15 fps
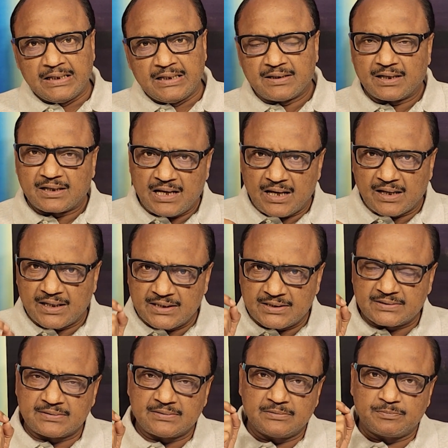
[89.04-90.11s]
ఎందుకంటే
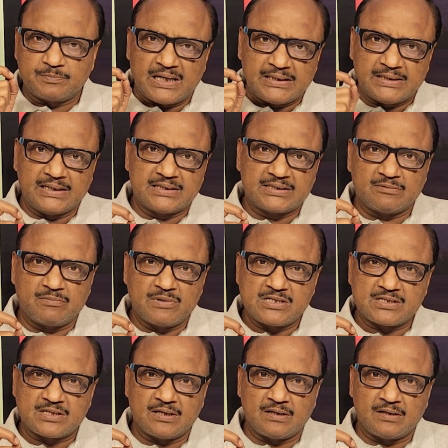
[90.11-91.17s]
కాంగ్రెస్ పార్టీకి
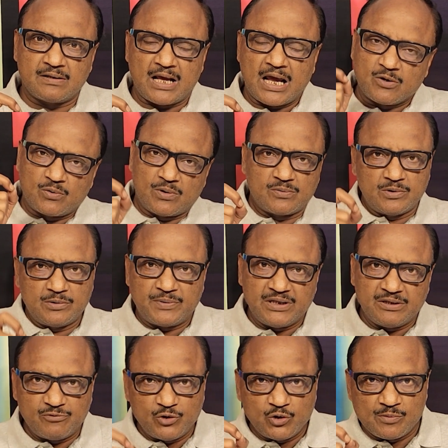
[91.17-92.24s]
సంబంధించిన నాయకులకు ఇప్పుడు
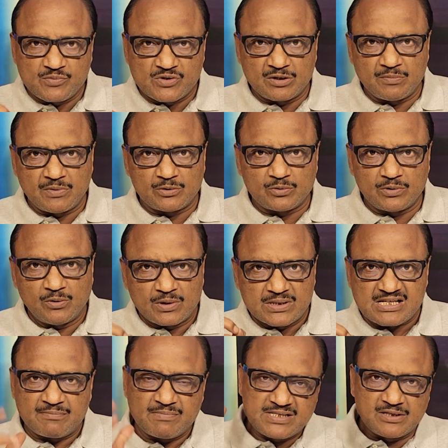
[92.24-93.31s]
ఈ వ్యూహం సినిమాతోనే ఒక
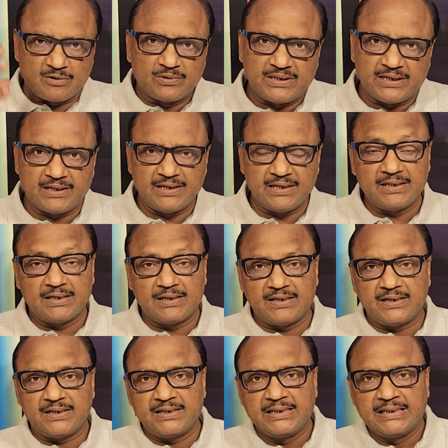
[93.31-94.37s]
సమస్య ఉంది
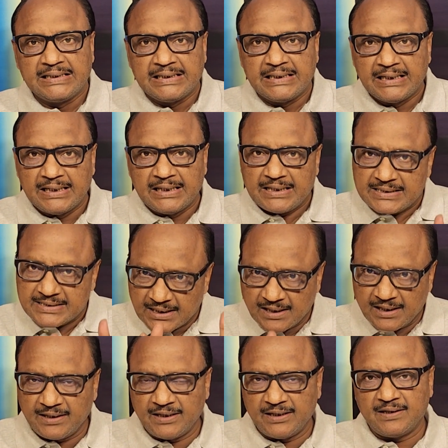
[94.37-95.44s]
ఏంటంటే
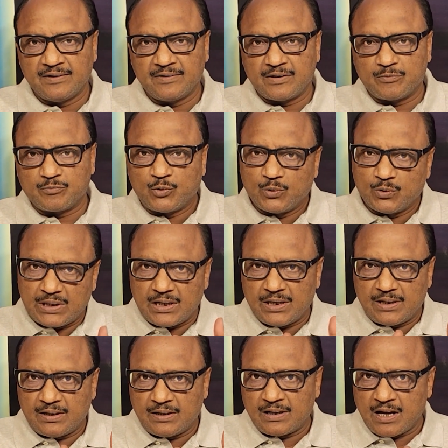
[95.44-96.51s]
నిజంగానే ఇప్పుడు
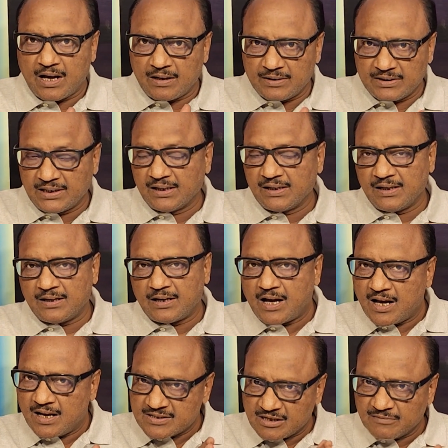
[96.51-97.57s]
నిజంగా
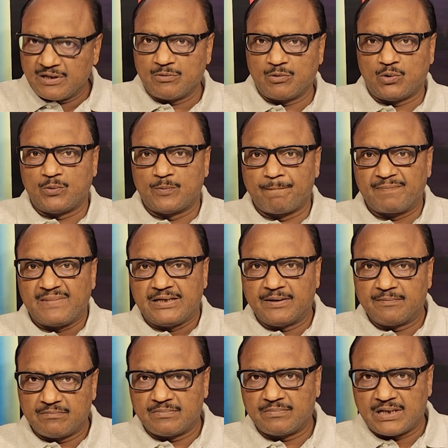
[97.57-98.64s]
ఆ సమయంలో అంటే
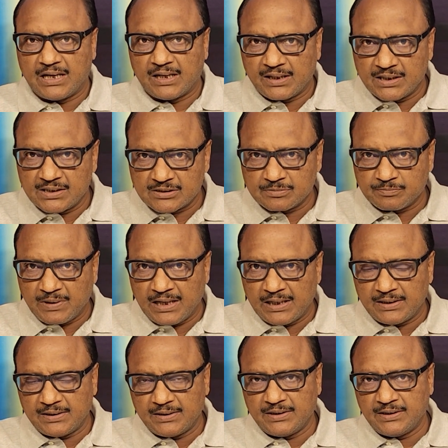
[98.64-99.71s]
కాంగ్రెస్
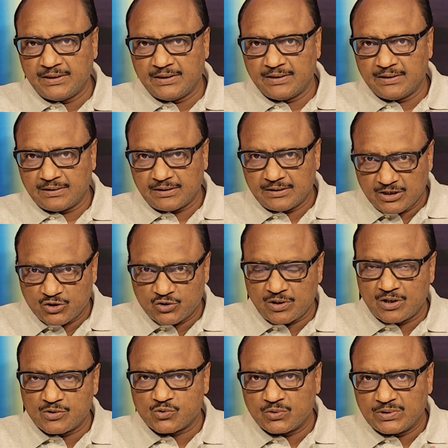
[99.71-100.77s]
పార్టీ
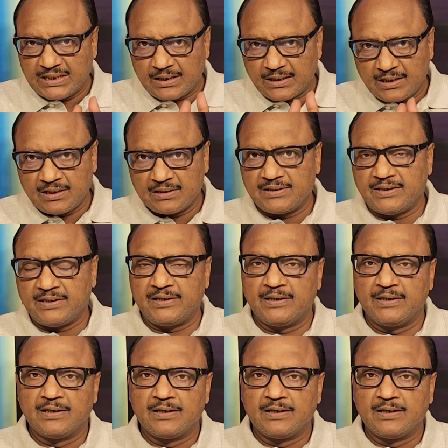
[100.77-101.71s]
అధ్యక్షురాలు సోనియా గాంధీ